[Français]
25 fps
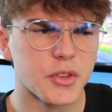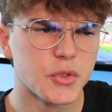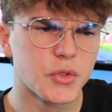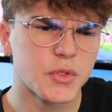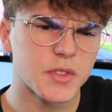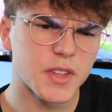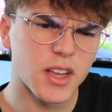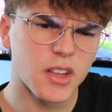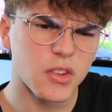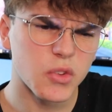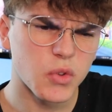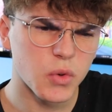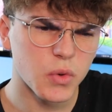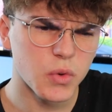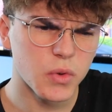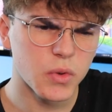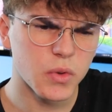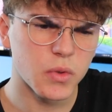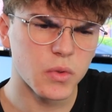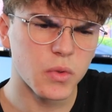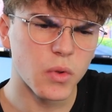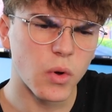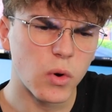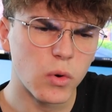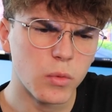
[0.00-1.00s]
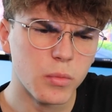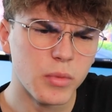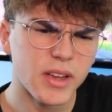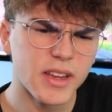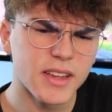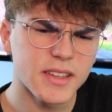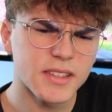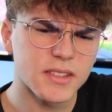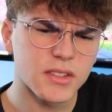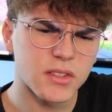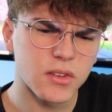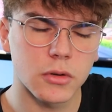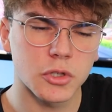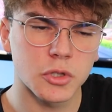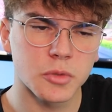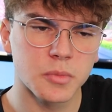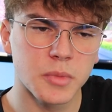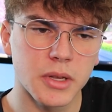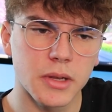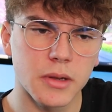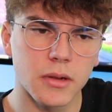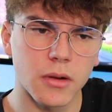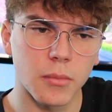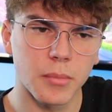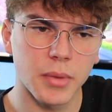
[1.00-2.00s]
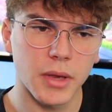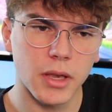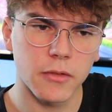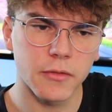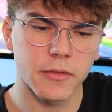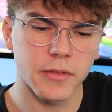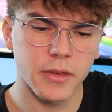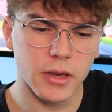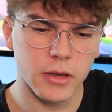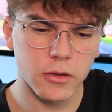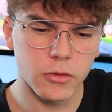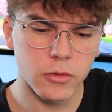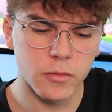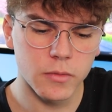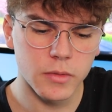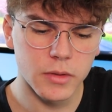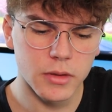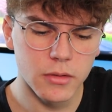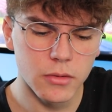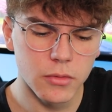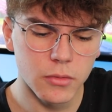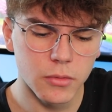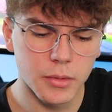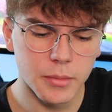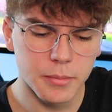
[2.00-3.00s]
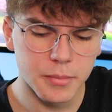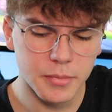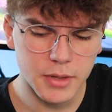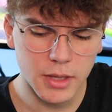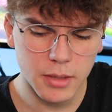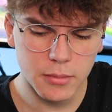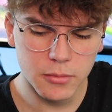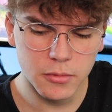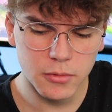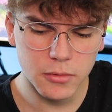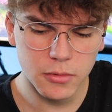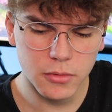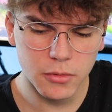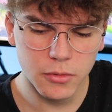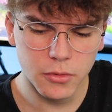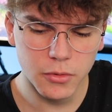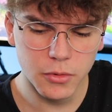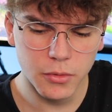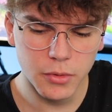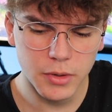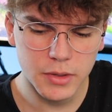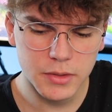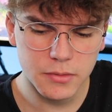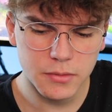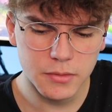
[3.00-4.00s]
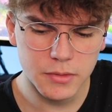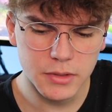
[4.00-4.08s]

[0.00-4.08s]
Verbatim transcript: il y a juste un truc dans OBS. Quand je mets en périphérique de vidéo webcam EOS euh, e